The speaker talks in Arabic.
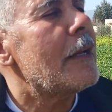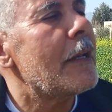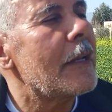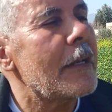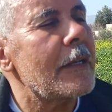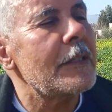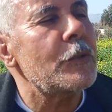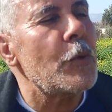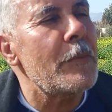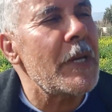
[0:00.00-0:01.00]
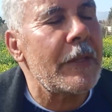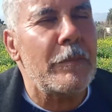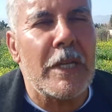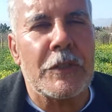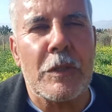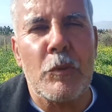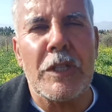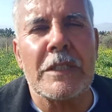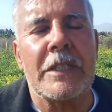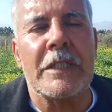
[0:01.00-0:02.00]
الدواء ما فماش
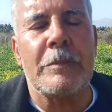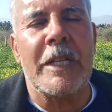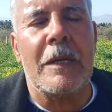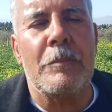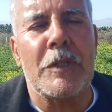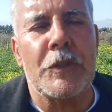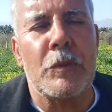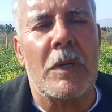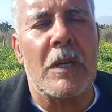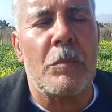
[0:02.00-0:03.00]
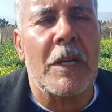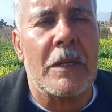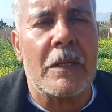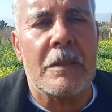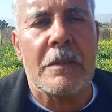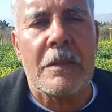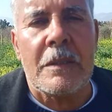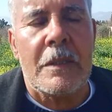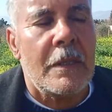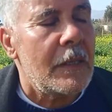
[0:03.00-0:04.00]
المونيتري يتباع مانش نوار البر
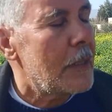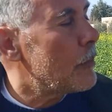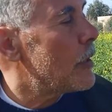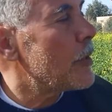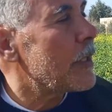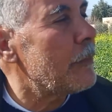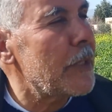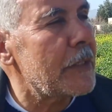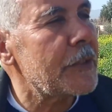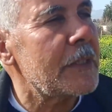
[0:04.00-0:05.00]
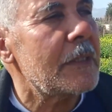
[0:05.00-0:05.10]
الماء ما فماش